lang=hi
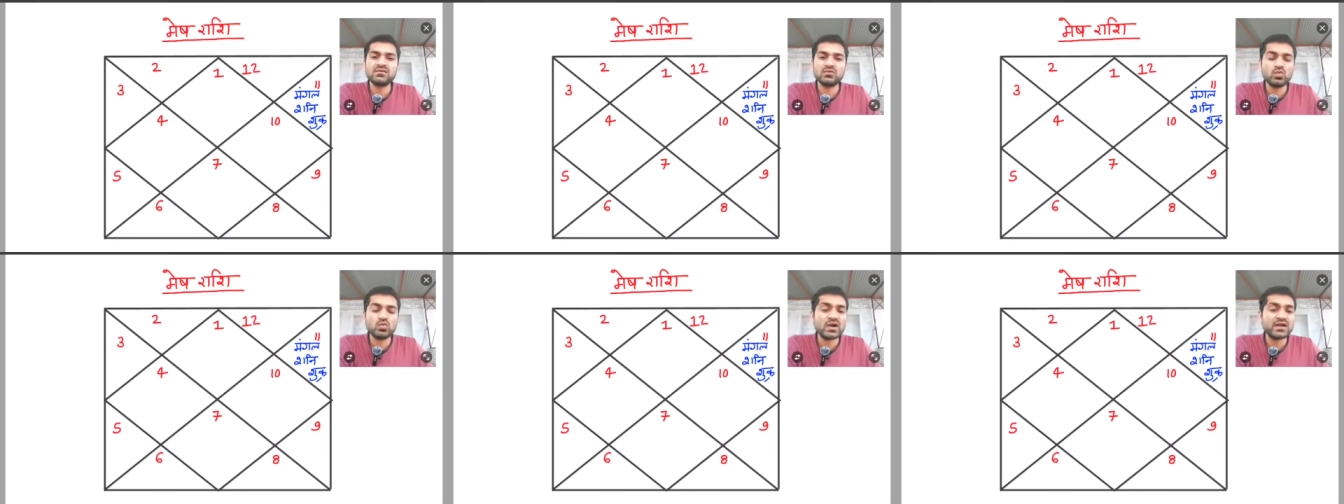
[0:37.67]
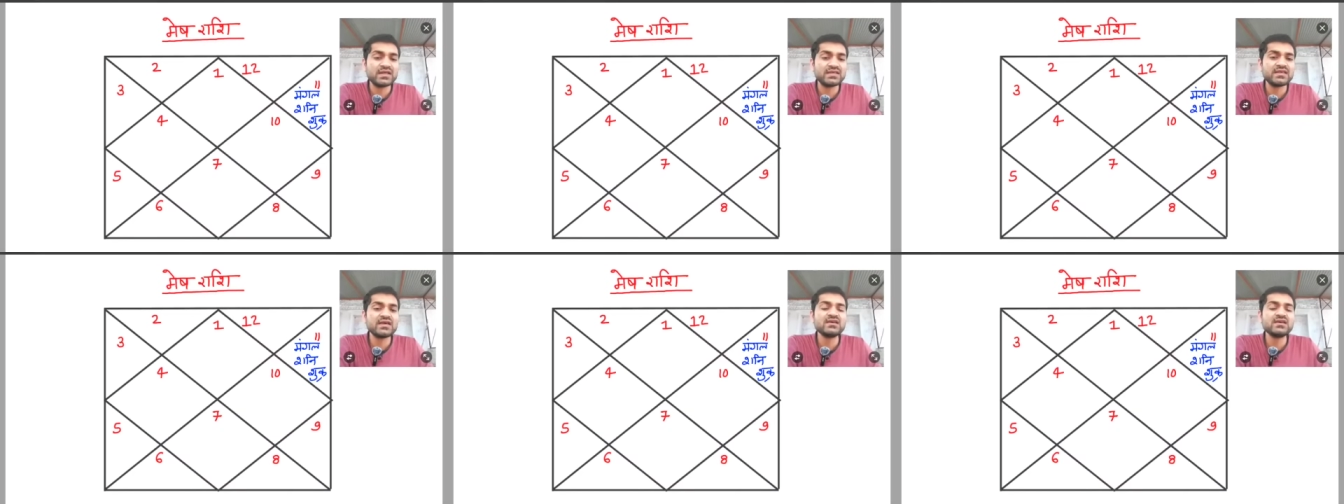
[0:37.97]

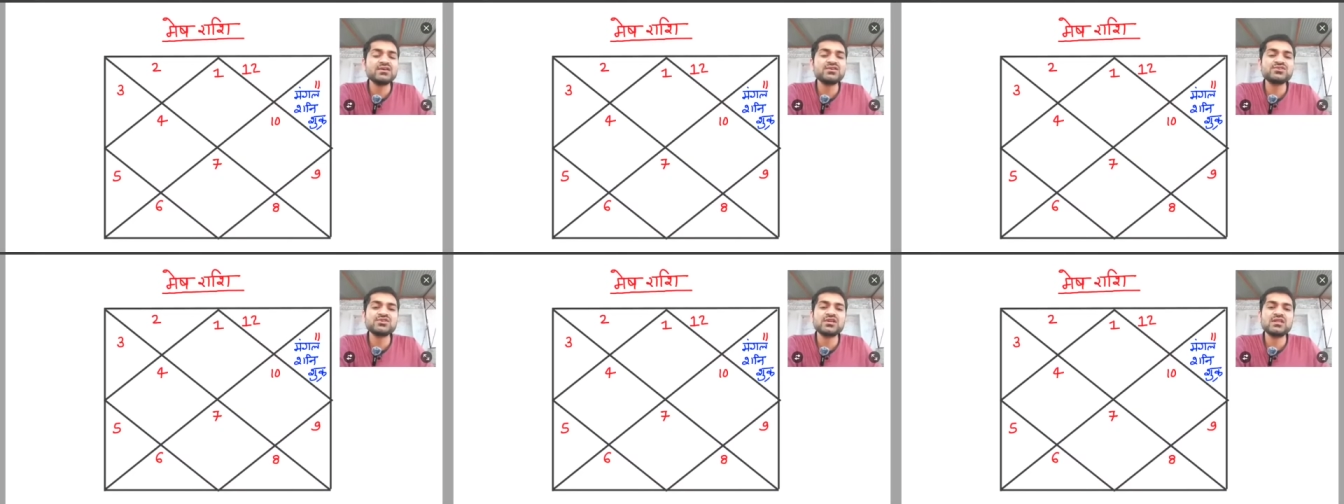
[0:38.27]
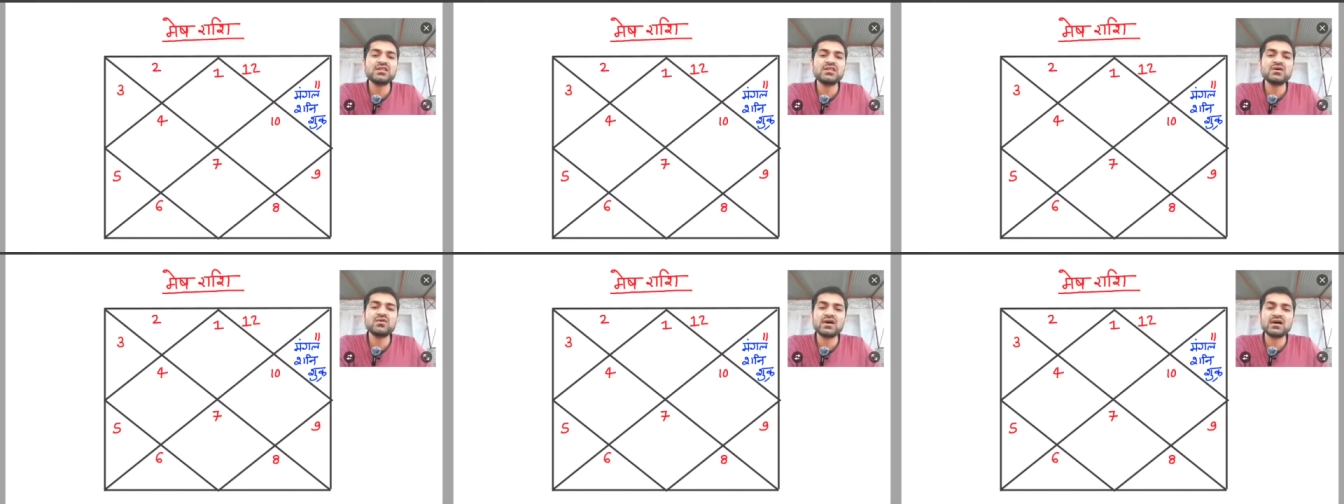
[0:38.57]
हुआ ये कि
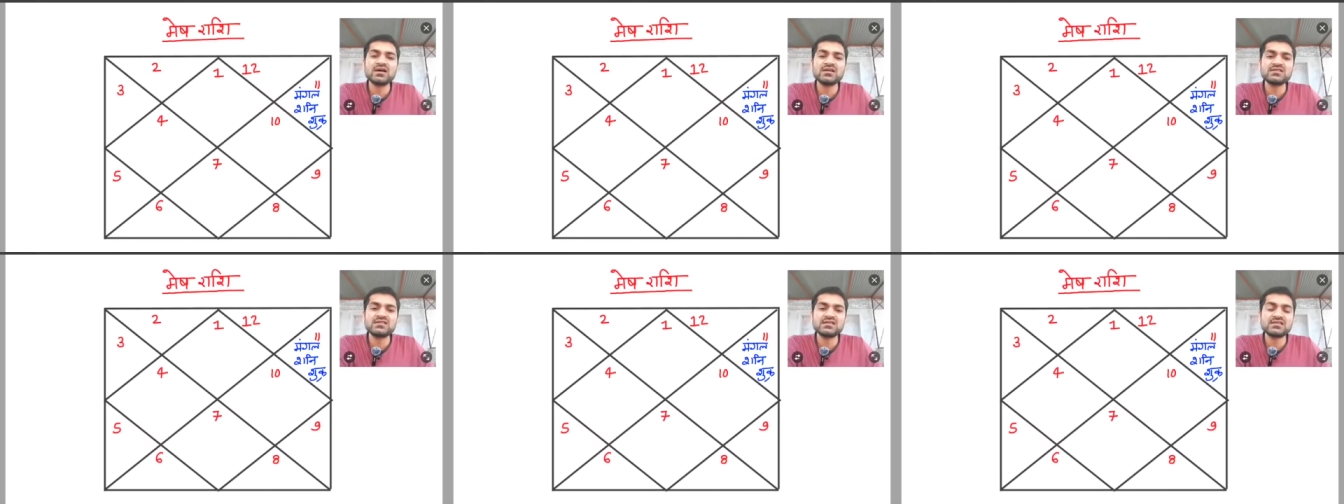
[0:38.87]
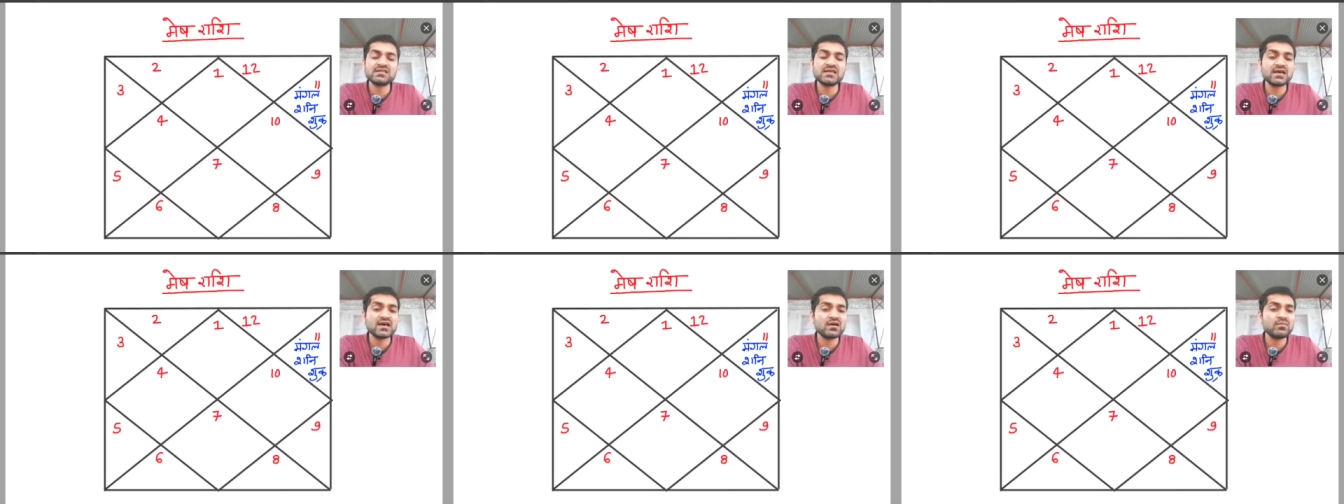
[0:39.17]
शनिदेव अस्त
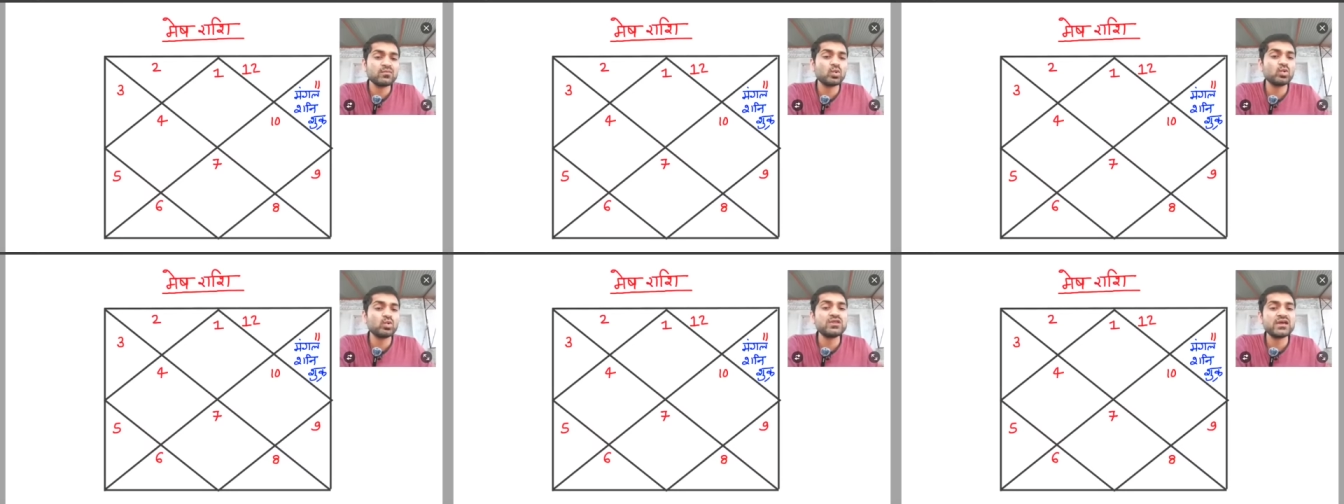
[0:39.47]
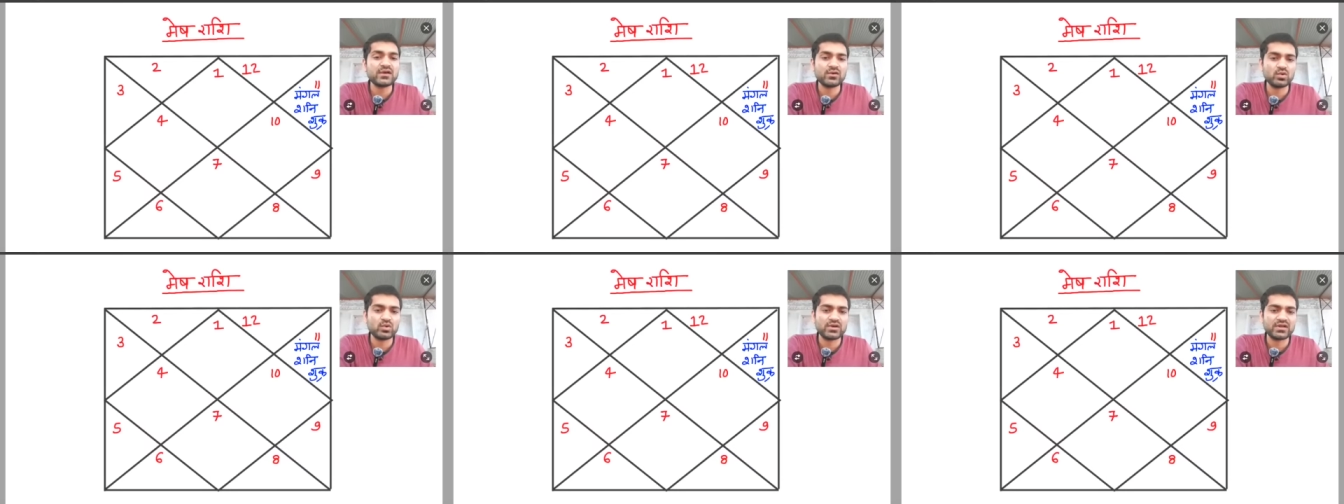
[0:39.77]
से अब
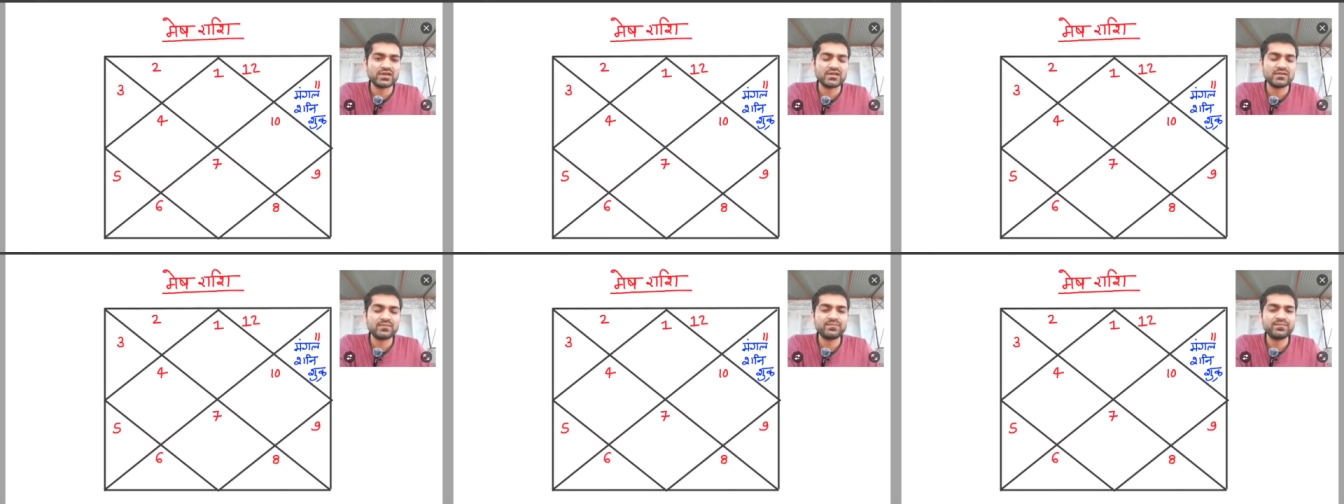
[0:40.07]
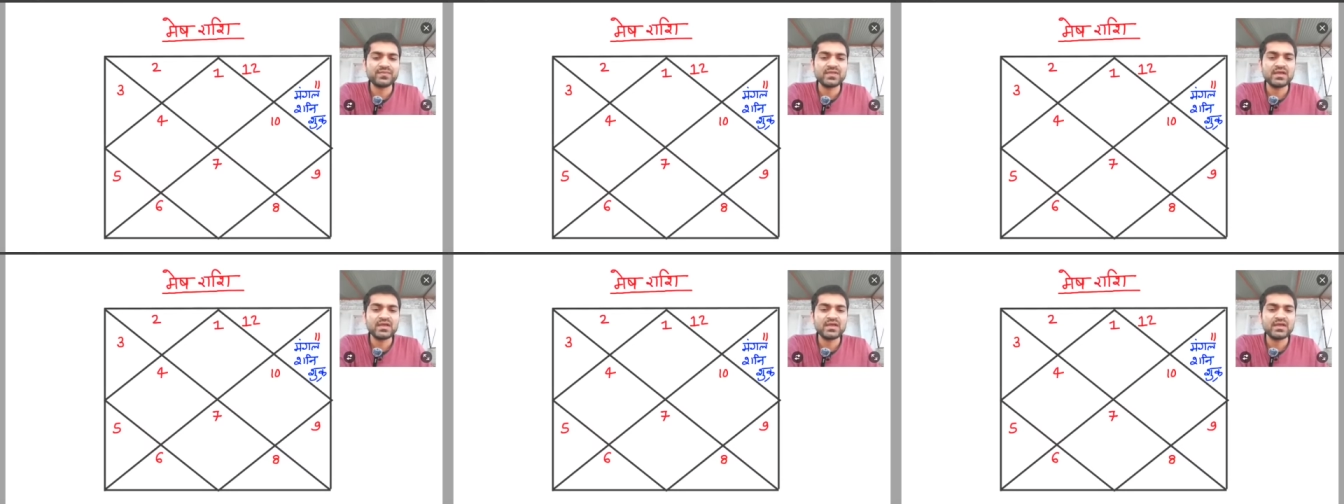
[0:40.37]
उदय हो रहे हैं